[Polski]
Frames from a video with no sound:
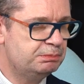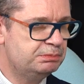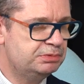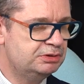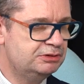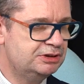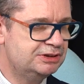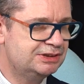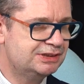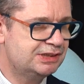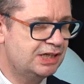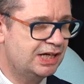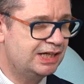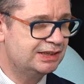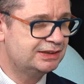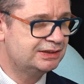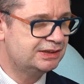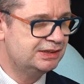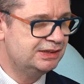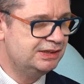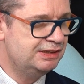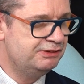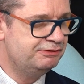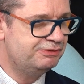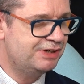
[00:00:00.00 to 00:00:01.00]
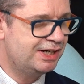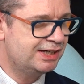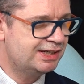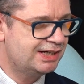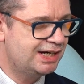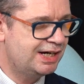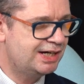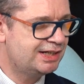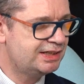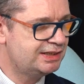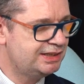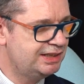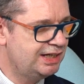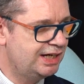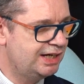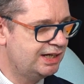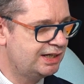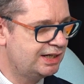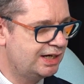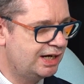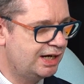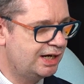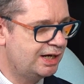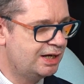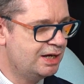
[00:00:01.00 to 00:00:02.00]
błyskotliwa
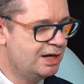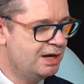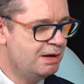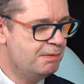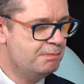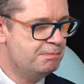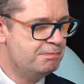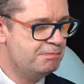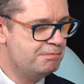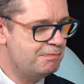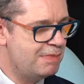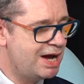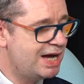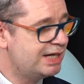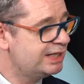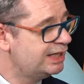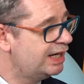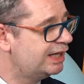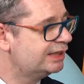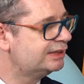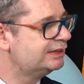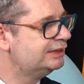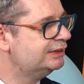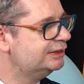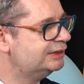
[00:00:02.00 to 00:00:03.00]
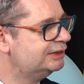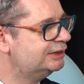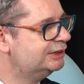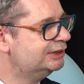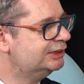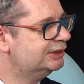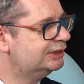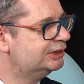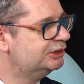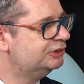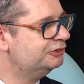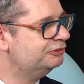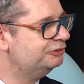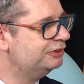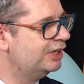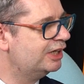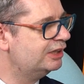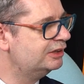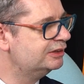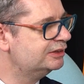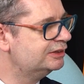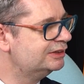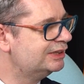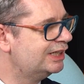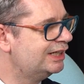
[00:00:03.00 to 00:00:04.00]
kariera ma jakiś
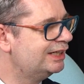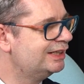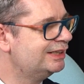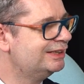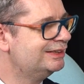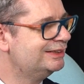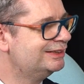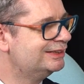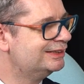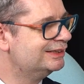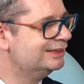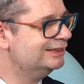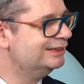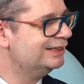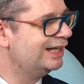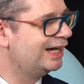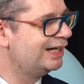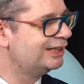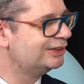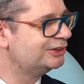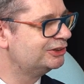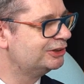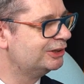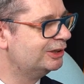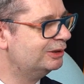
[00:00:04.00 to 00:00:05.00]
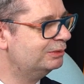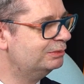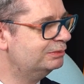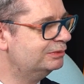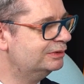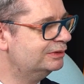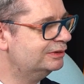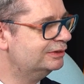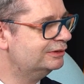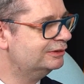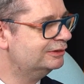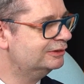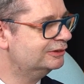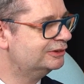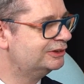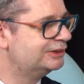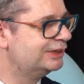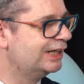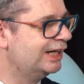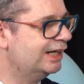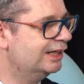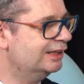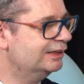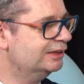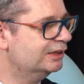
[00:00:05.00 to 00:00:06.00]
związek z naszą
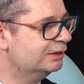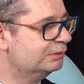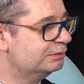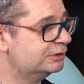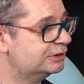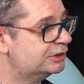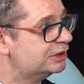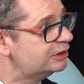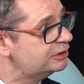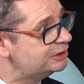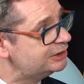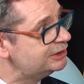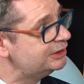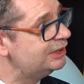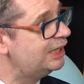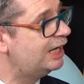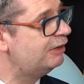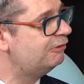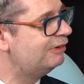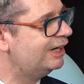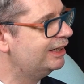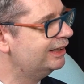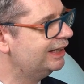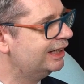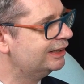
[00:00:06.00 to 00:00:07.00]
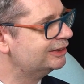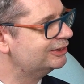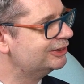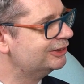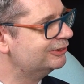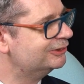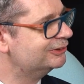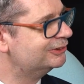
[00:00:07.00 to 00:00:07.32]
uczelnią? Co ci dała nasza